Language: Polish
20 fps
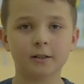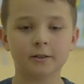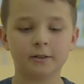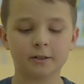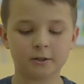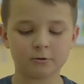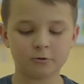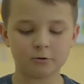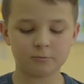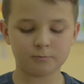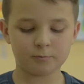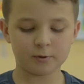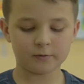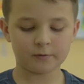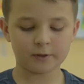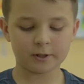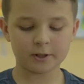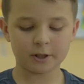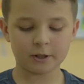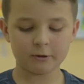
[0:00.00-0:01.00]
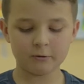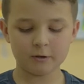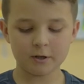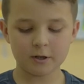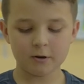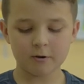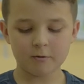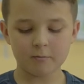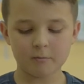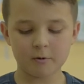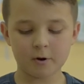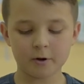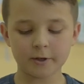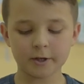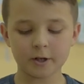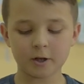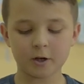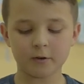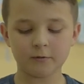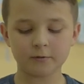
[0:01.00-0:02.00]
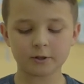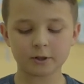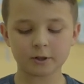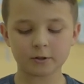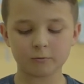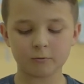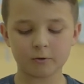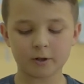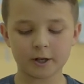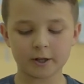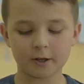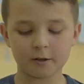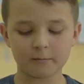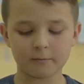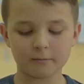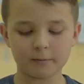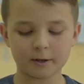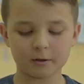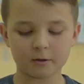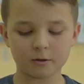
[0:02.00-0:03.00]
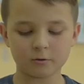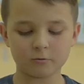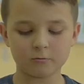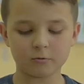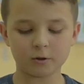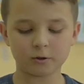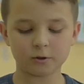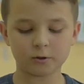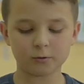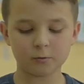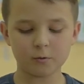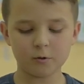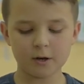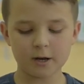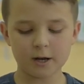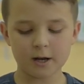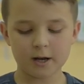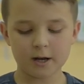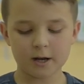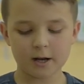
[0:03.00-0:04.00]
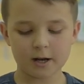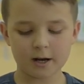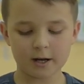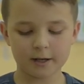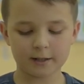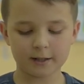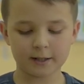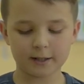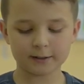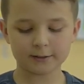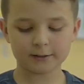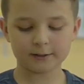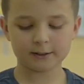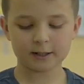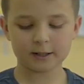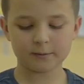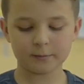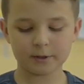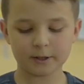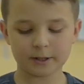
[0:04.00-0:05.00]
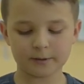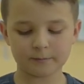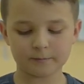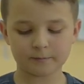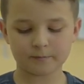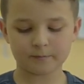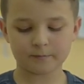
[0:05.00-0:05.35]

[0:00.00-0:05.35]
Jezus powiedział, moje owce słuchają mego głosu, a ja znam je.